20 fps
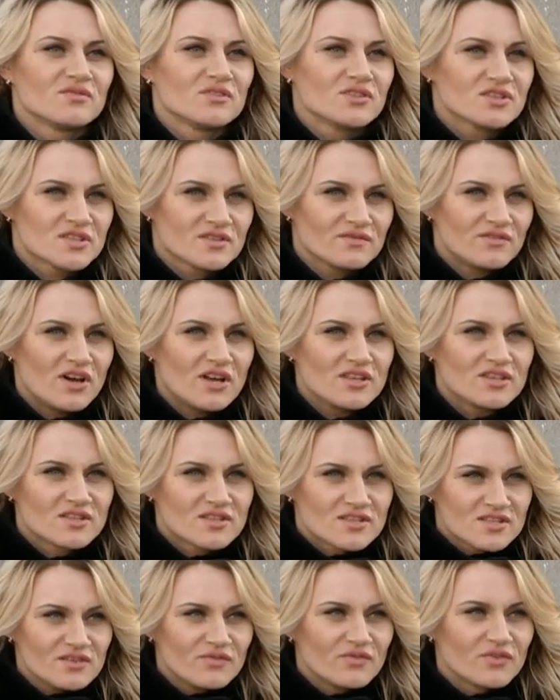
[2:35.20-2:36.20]
Вы называете
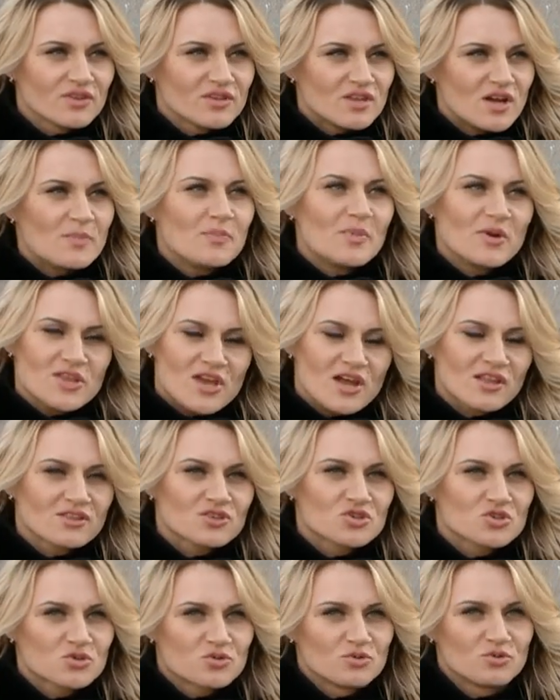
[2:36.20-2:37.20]
цифры, да,
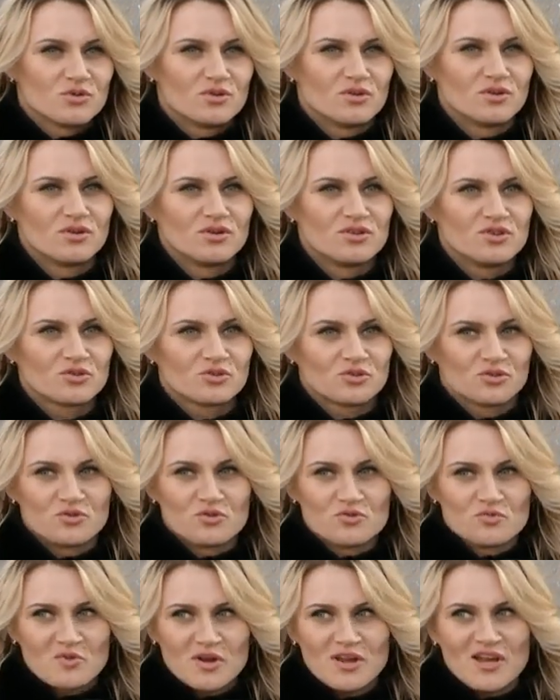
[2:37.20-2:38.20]
понятно, что никто
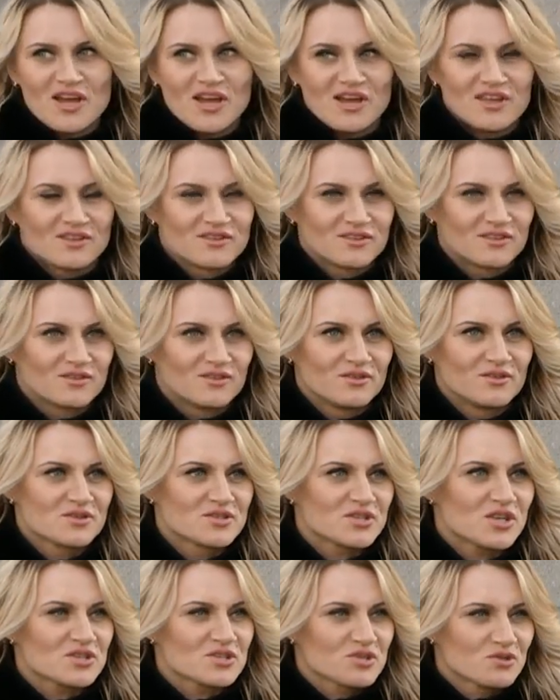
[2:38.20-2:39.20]
не умаляет э,
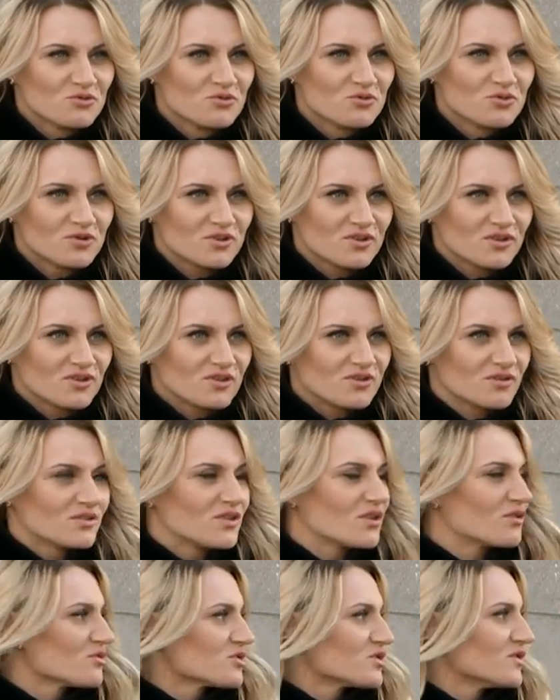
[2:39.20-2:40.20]
заслуг э,
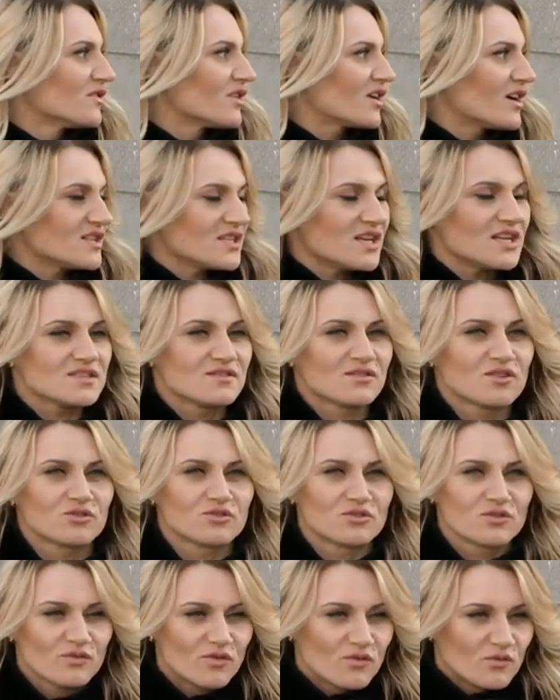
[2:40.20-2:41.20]
дорожного хозяйства,
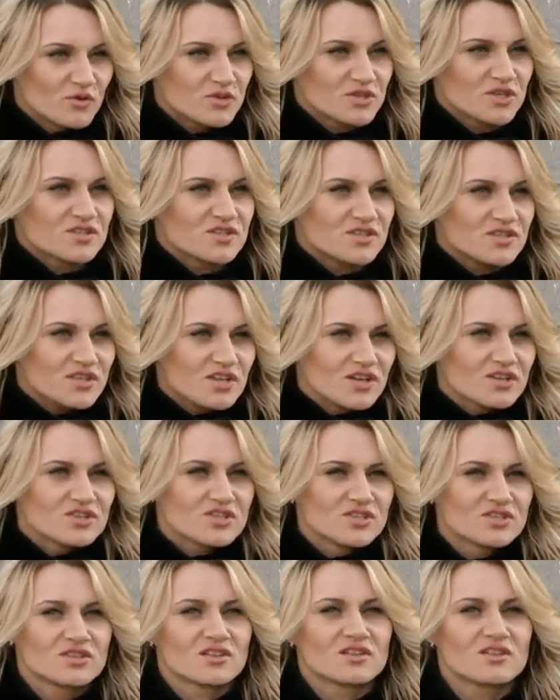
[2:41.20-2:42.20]
которые вывозят снег,
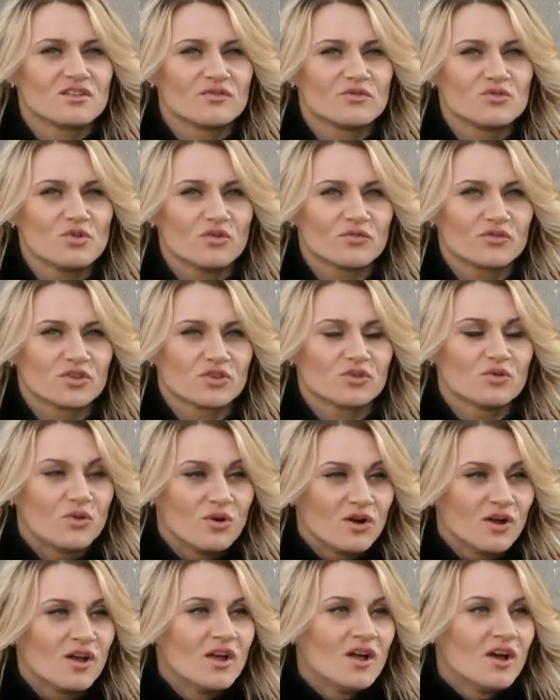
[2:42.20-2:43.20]
чистят ливневки,
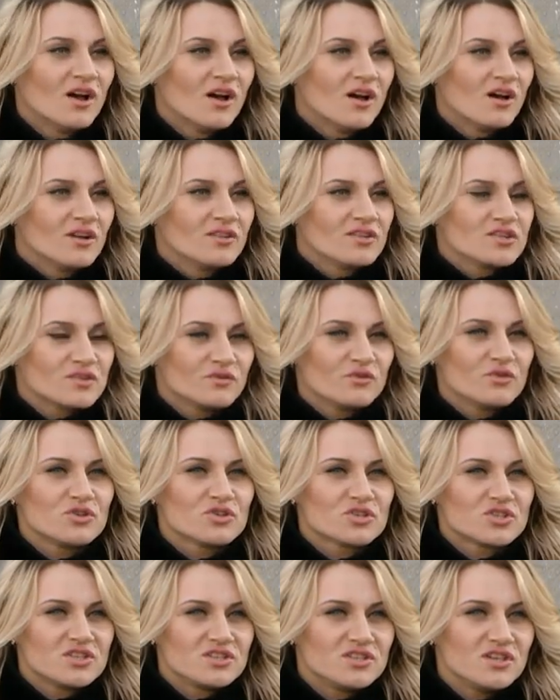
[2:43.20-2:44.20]
но на
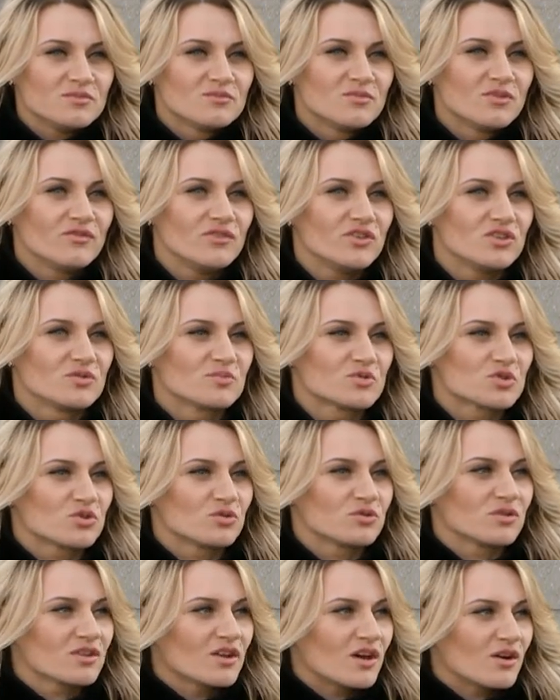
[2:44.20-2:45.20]
сегодняшний день мы видим, что
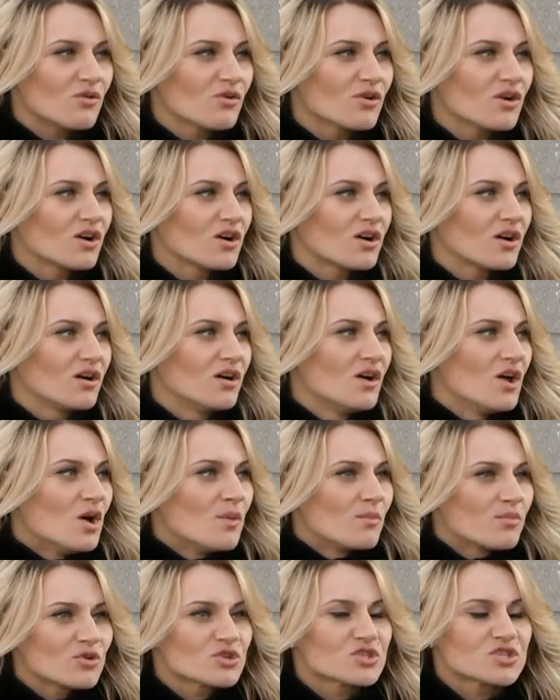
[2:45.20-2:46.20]
на дорогах
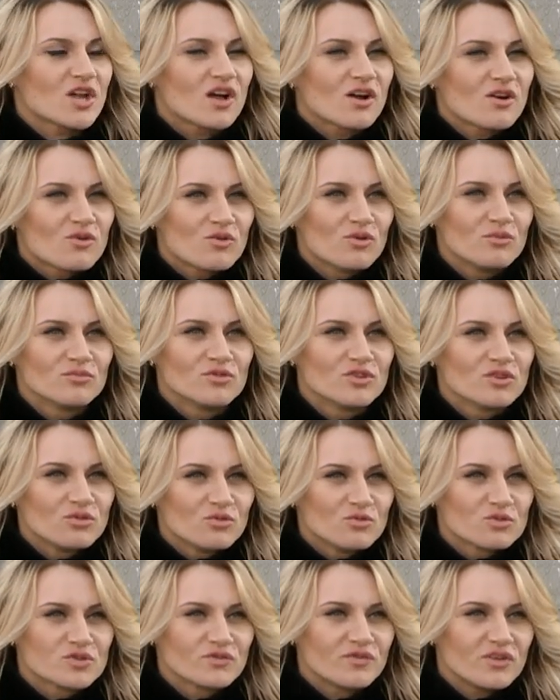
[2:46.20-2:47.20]
просто огромные
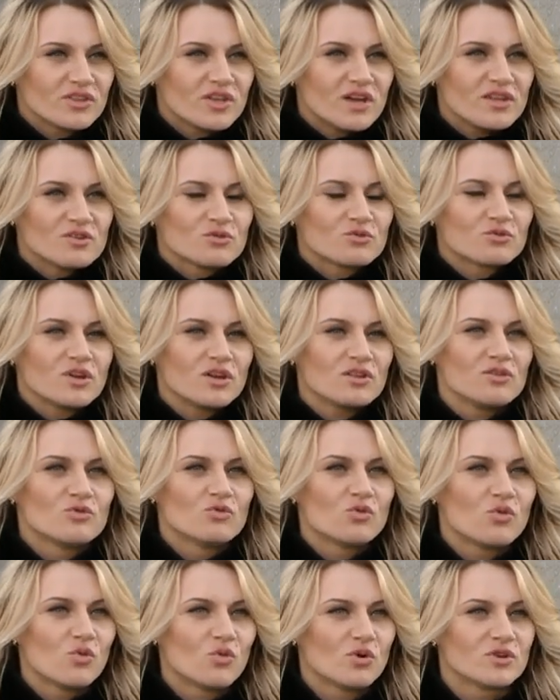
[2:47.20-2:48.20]
лужи, вода никуда не
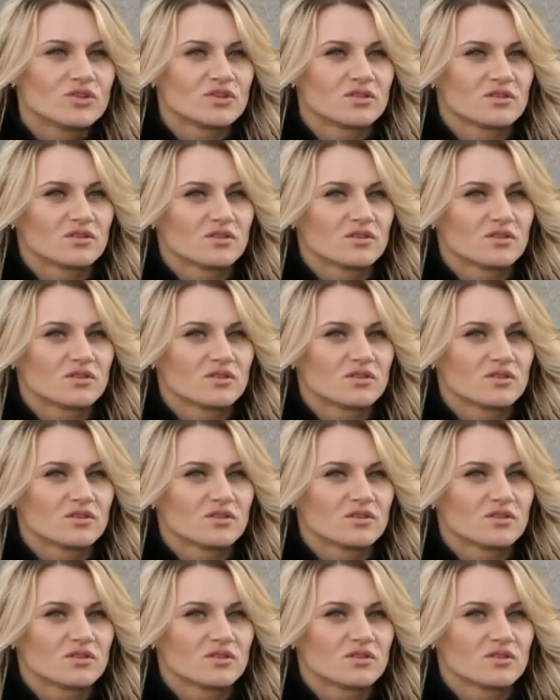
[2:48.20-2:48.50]
уходит.